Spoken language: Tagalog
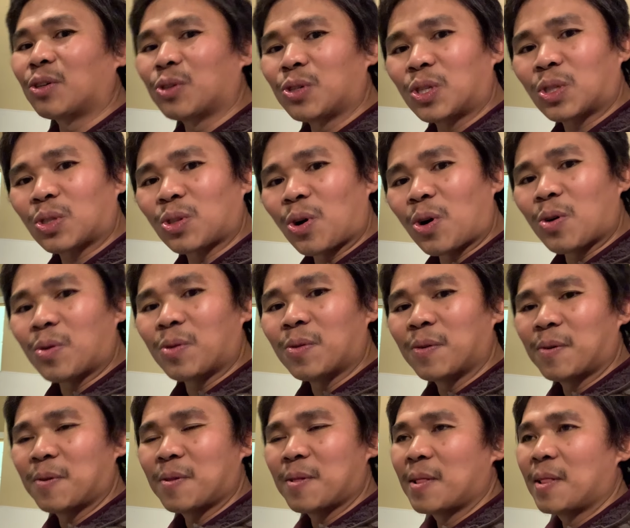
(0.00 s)
gustong
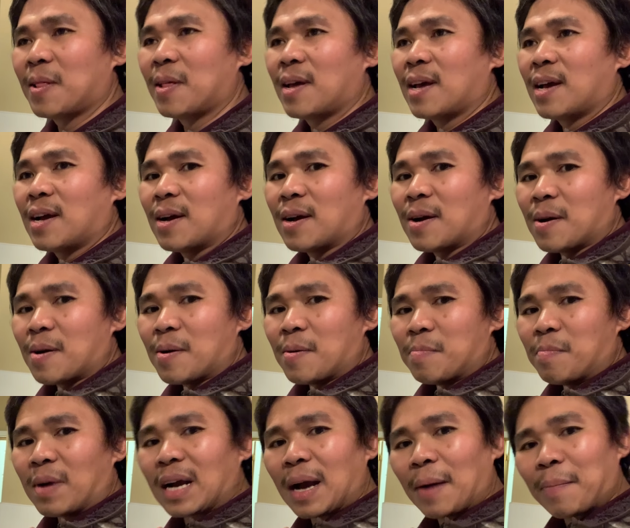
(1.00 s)

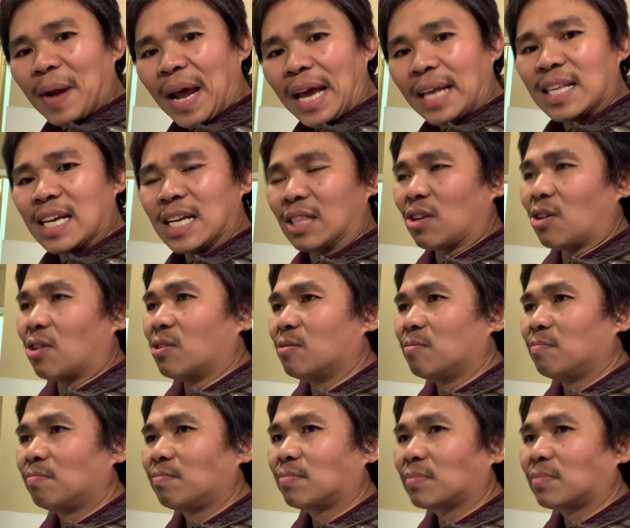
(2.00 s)
mag-apply dito.